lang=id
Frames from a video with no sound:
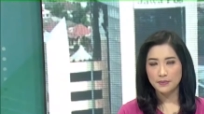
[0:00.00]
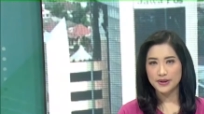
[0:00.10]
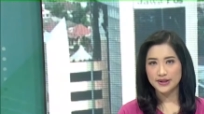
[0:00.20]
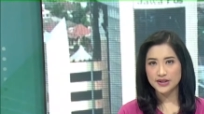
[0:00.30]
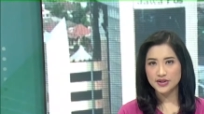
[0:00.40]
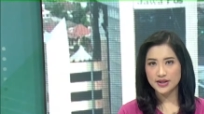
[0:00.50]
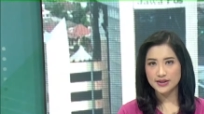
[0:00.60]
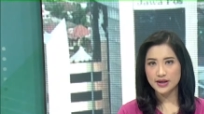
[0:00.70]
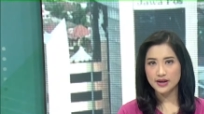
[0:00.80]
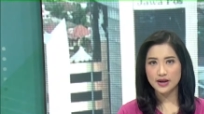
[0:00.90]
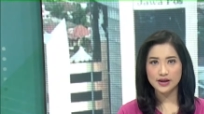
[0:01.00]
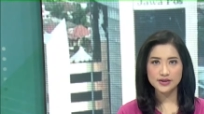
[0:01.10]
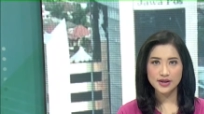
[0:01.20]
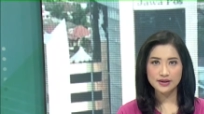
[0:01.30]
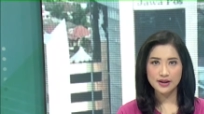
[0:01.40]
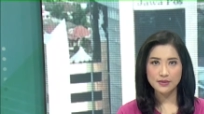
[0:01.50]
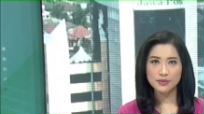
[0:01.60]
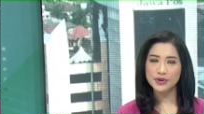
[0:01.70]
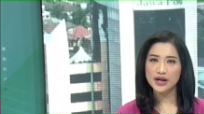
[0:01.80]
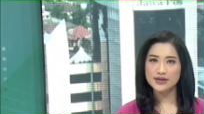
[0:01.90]
PT Jasa Raharja telah
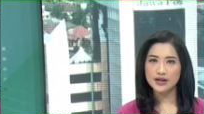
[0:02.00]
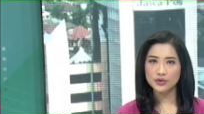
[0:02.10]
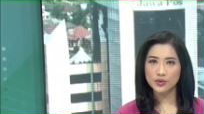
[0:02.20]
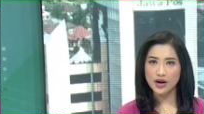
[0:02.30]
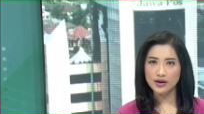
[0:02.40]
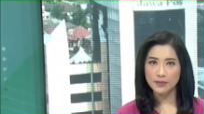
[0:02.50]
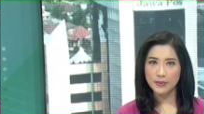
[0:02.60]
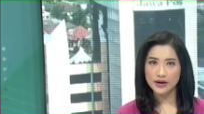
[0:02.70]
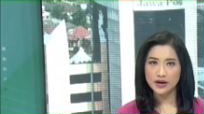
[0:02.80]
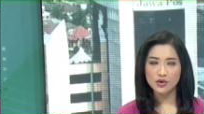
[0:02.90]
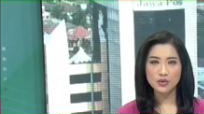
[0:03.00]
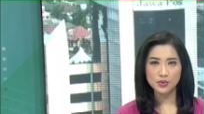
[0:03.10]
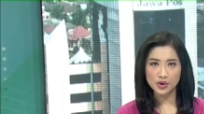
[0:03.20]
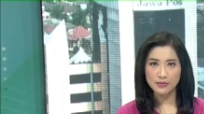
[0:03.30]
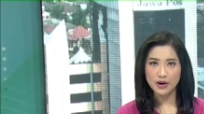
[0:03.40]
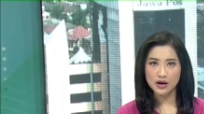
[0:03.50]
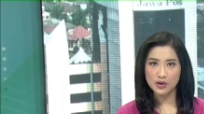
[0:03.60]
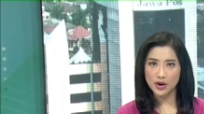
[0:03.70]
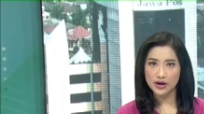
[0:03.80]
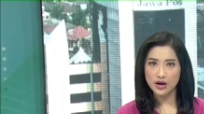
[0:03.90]
memberikan santunan kepada 25
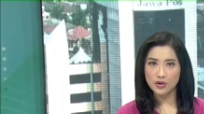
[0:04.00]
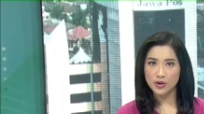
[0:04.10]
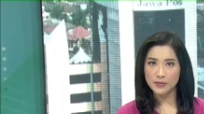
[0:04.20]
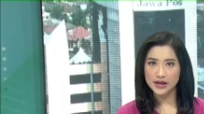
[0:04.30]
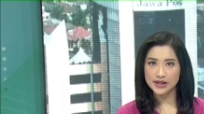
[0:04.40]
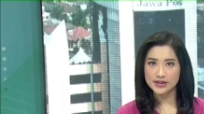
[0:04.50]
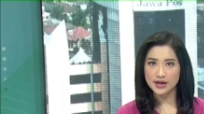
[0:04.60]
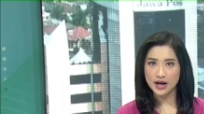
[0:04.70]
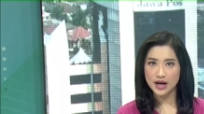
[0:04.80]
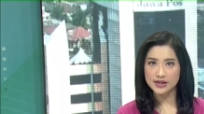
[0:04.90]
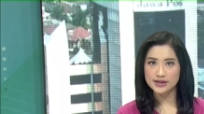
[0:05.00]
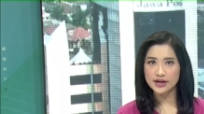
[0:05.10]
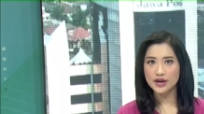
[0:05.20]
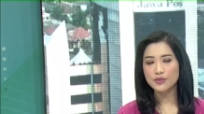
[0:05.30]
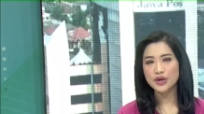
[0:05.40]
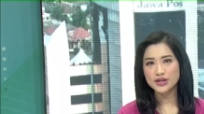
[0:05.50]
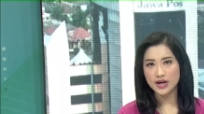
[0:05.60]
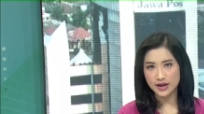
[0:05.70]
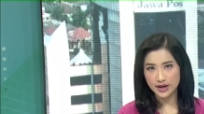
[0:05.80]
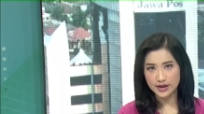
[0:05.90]
keluarga korban kecelakaan
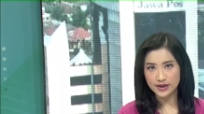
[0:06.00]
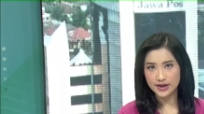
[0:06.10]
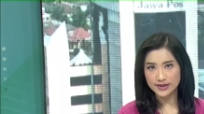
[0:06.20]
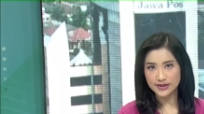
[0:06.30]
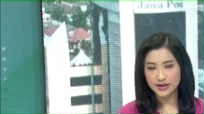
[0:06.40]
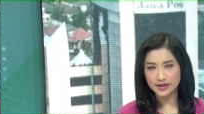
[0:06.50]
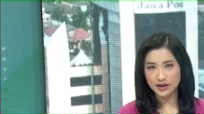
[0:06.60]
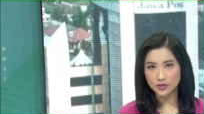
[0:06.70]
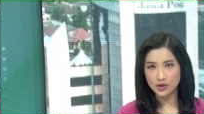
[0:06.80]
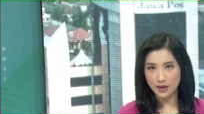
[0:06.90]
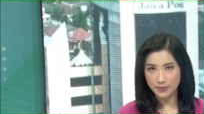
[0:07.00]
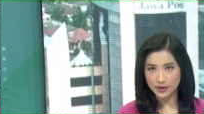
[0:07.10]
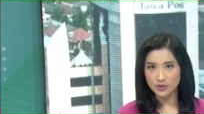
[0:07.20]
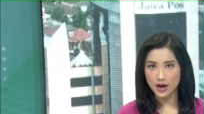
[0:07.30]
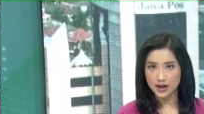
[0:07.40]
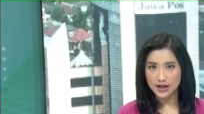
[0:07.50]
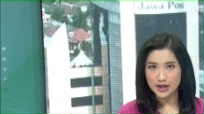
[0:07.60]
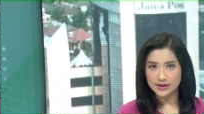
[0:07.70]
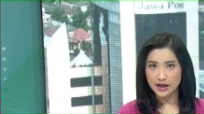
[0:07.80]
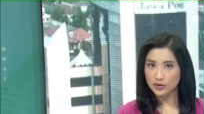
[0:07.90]
Sriwijaya Air SJ182.
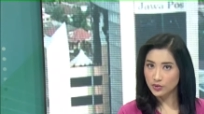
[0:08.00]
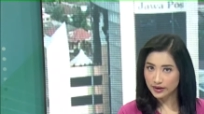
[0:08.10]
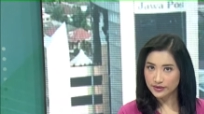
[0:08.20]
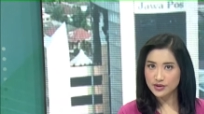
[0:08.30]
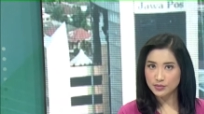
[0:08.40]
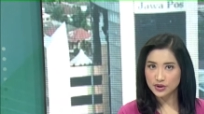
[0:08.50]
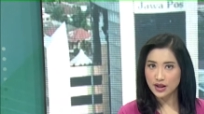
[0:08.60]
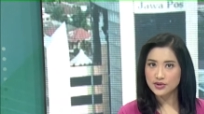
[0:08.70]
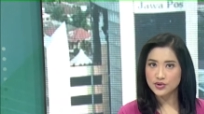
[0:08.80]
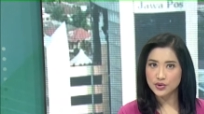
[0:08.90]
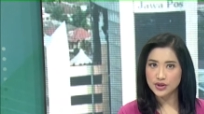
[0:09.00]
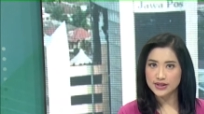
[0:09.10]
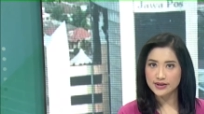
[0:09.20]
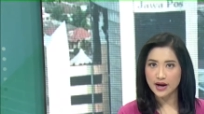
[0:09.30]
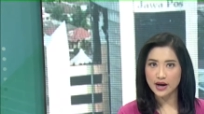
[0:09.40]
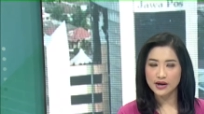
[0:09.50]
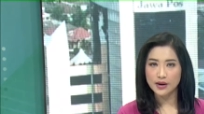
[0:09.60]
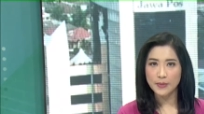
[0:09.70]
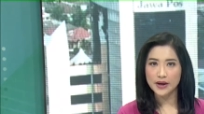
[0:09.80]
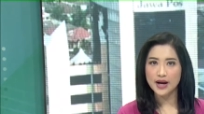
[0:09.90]
Santunan tersebut langsung diserahkan
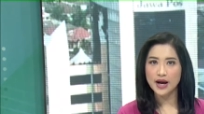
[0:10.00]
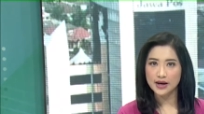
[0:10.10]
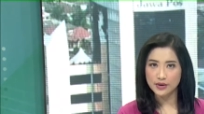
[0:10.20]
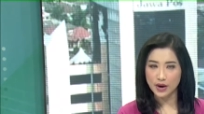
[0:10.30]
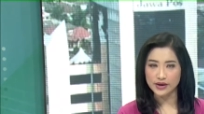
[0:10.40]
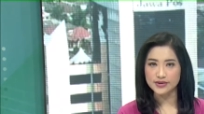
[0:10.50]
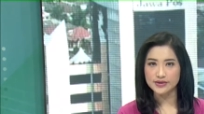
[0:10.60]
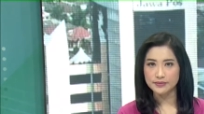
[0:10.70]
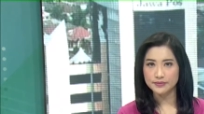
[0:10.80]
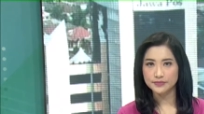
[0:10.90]
kepada ahli waris.